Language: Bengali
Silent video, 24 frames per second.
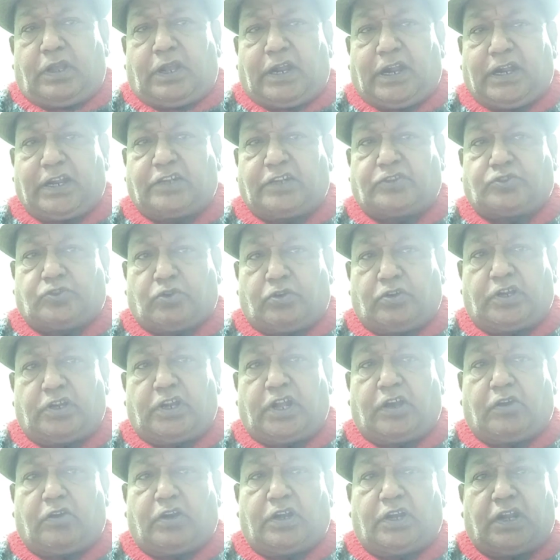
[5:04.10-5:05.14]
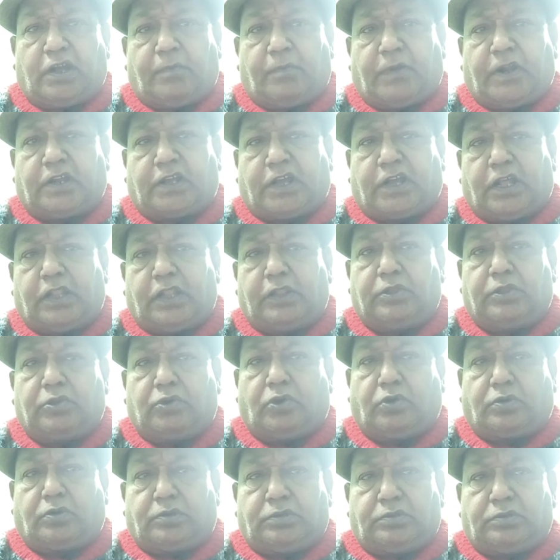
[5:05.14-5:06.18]
একটা সন্ডা গন্ডা মার্কা
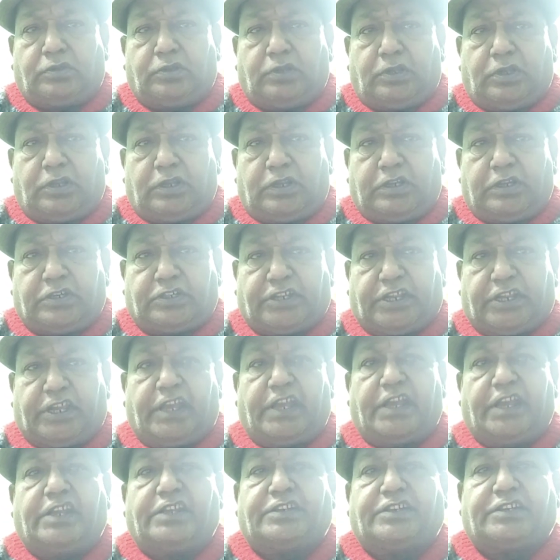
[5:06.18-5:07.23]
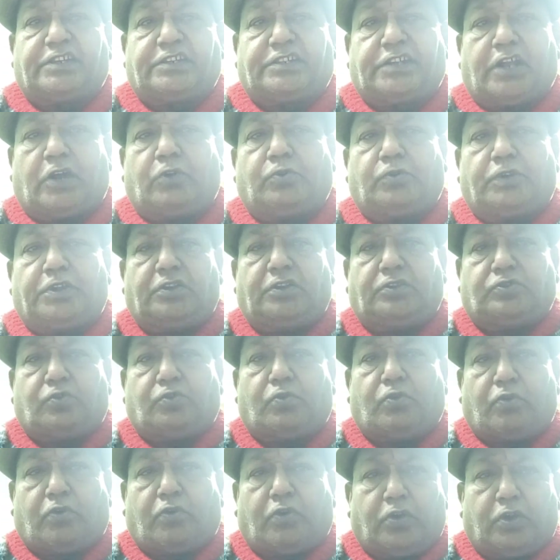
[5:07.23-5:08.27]
লোক সে এসে শাউটিং
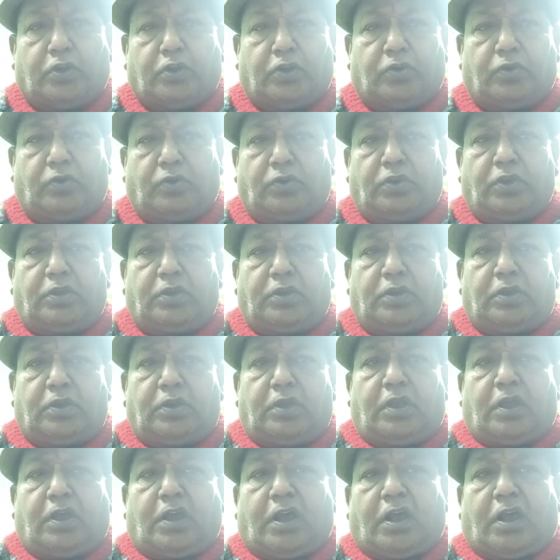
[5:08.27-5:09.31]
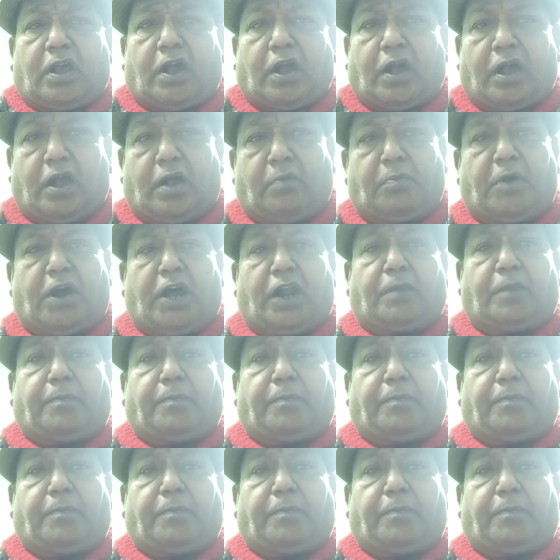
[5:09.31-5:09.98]
শুরু করলো আমার